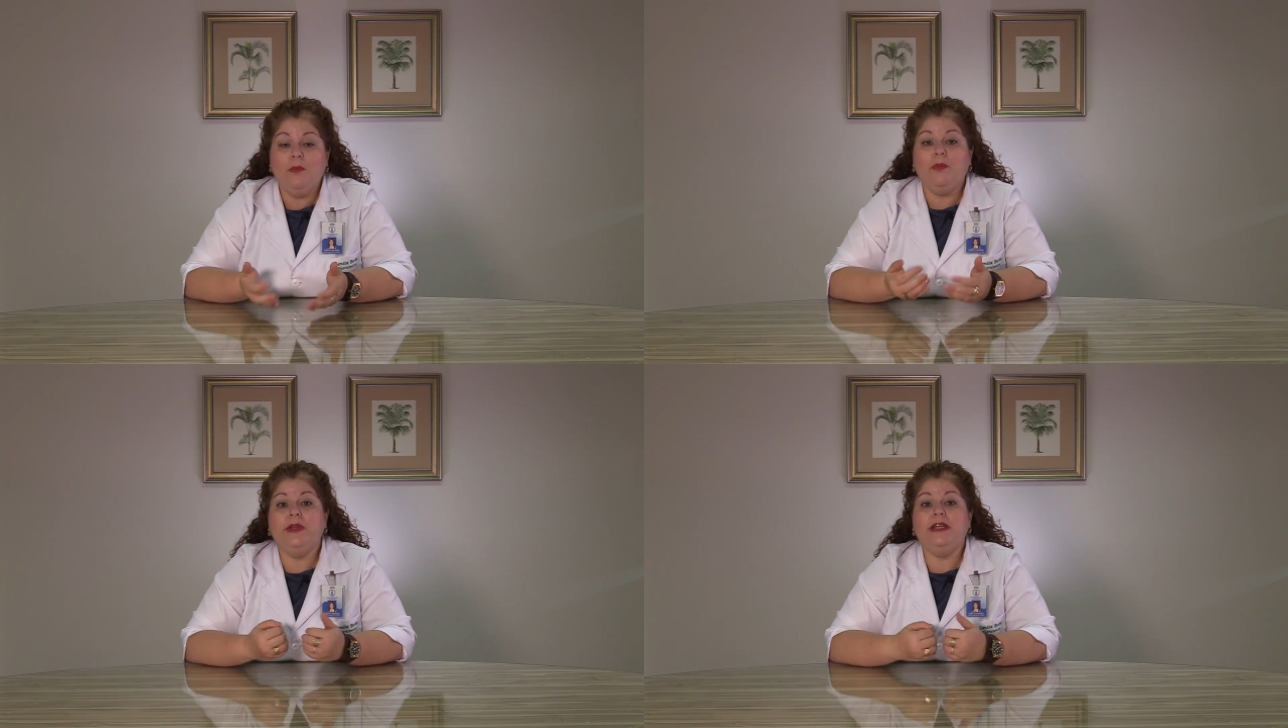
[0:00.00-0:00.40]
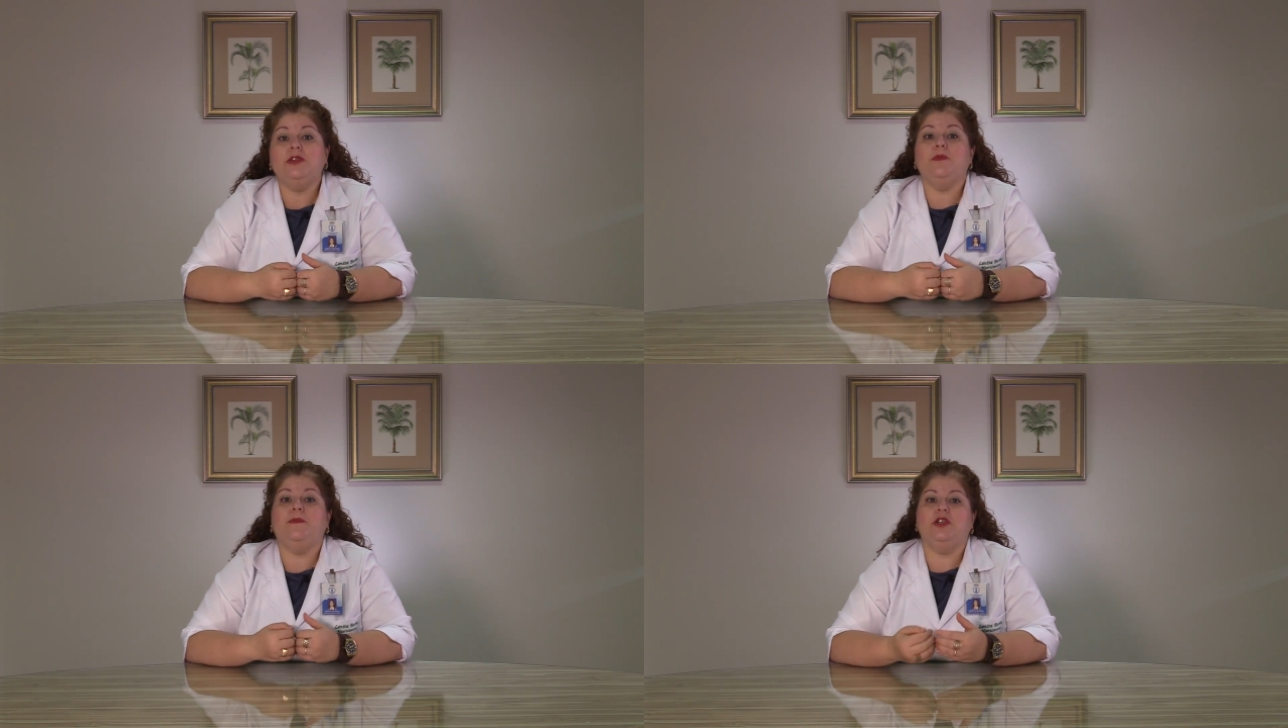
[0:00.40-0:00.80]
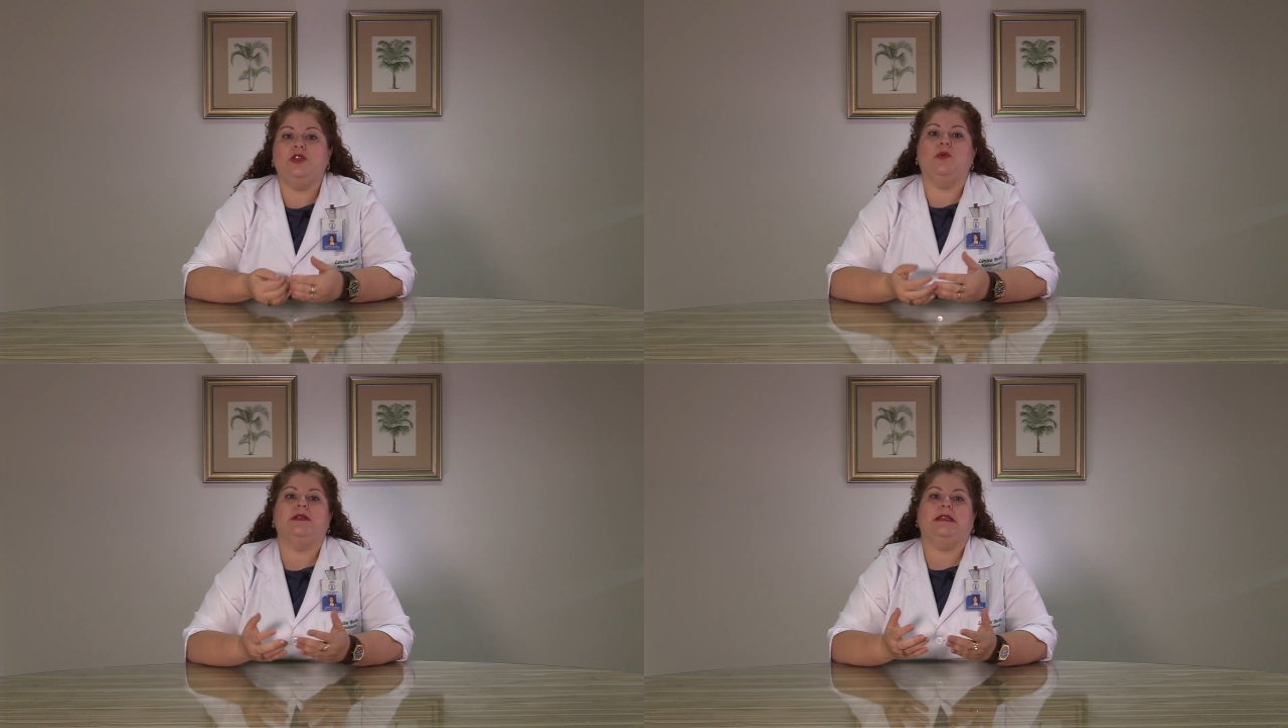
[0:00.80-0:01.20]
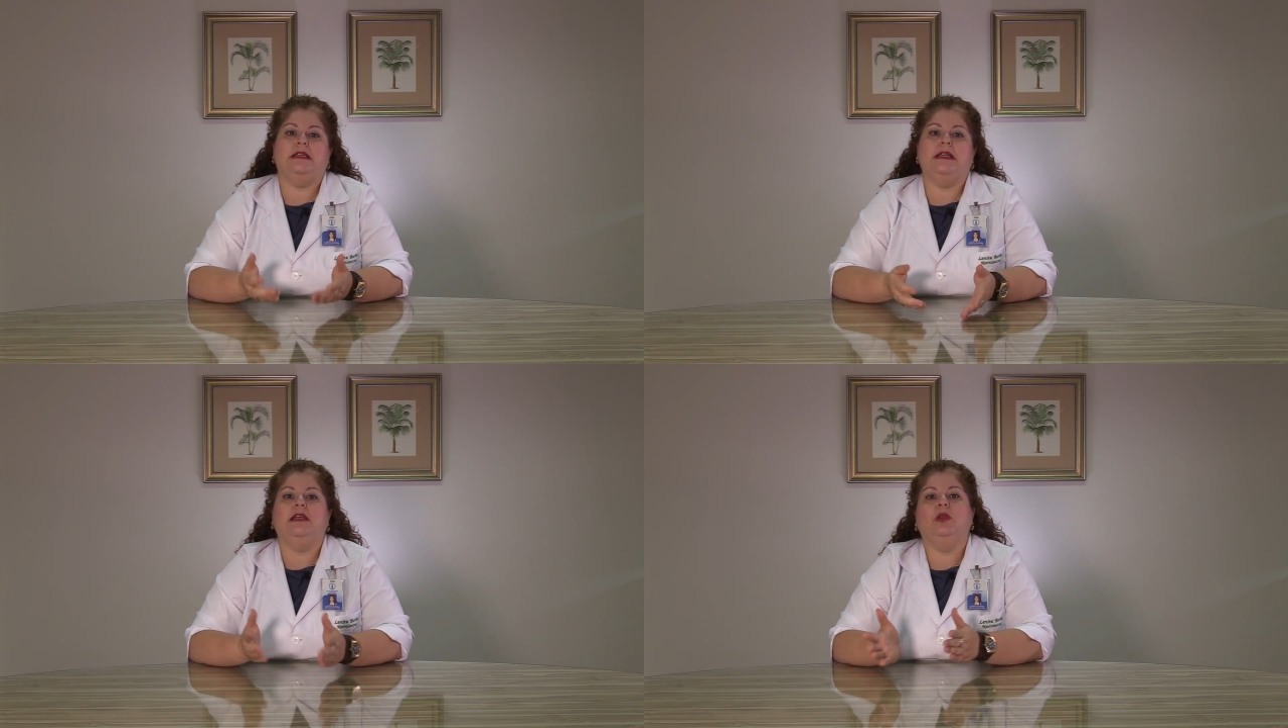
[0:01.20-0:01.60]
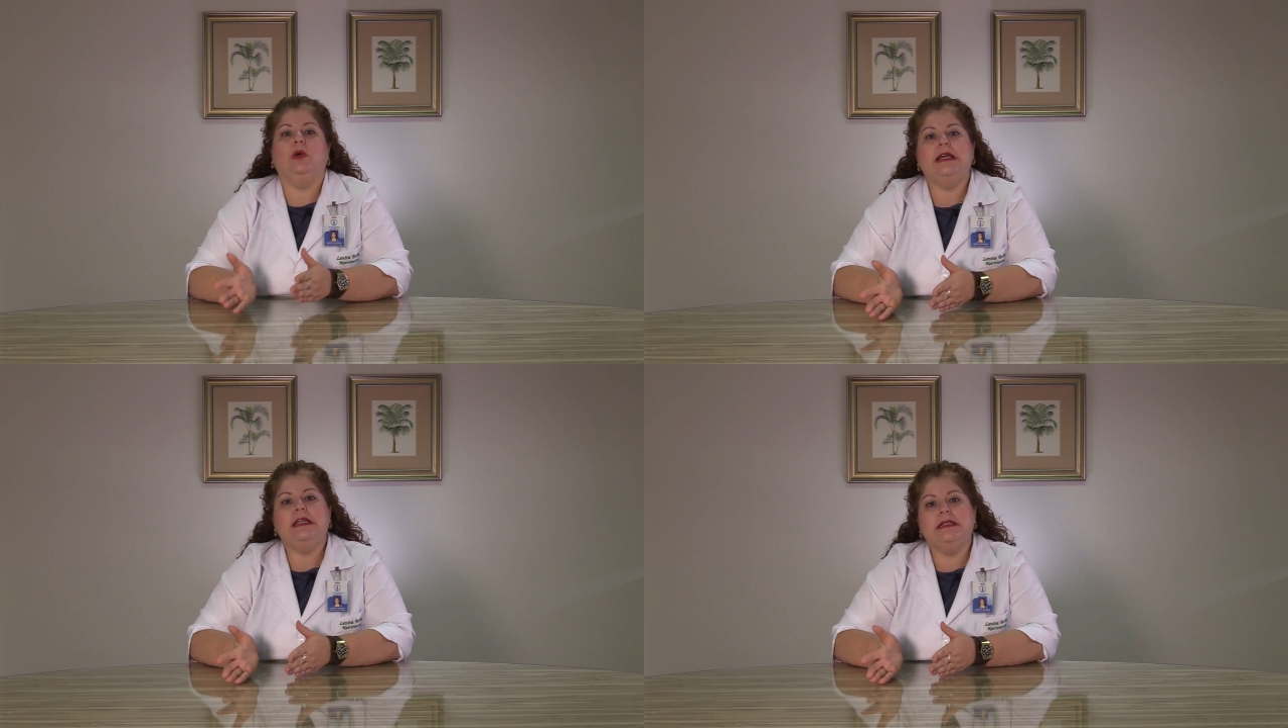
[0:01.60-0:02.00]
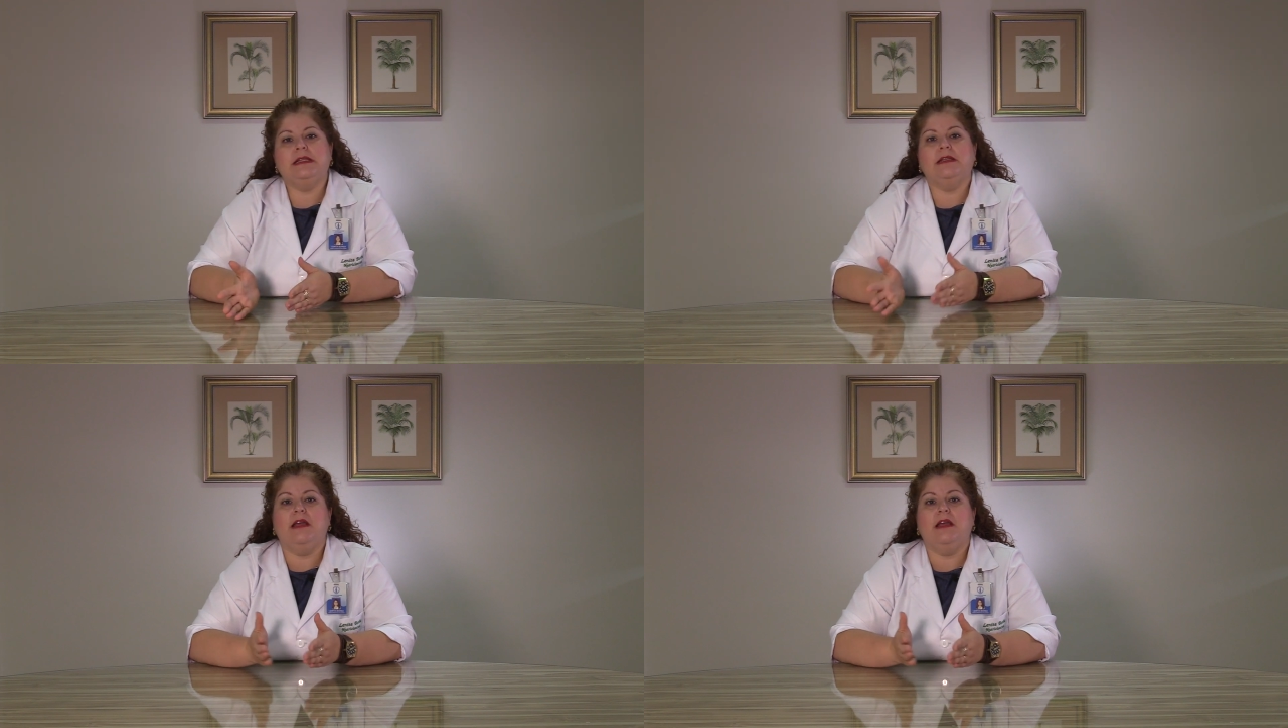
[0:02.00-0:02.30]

Por isso, pessoas que têm intolerância